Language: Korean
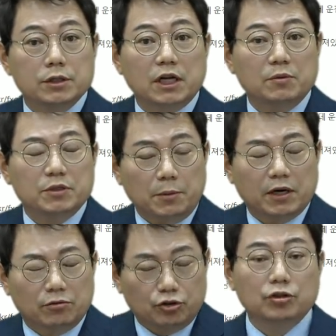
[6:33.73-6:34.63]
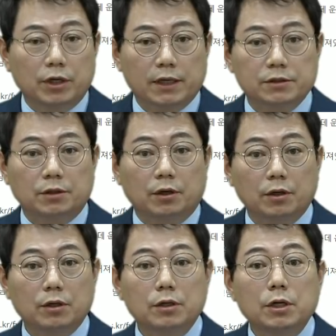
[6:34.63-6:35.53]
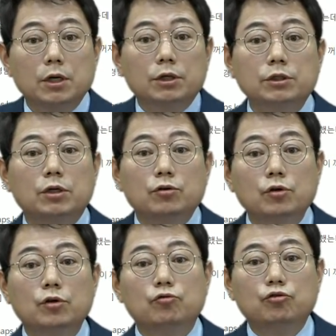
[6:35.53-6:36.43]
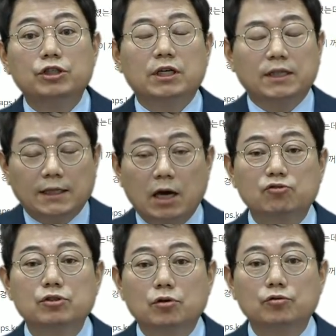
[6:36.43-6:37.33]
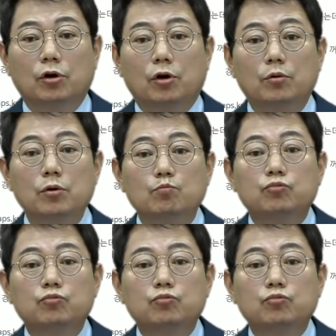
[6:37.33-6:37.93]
사람이 차 밖으로 튕겨나갔어요 근데 유리창 다 닫고 있었고요.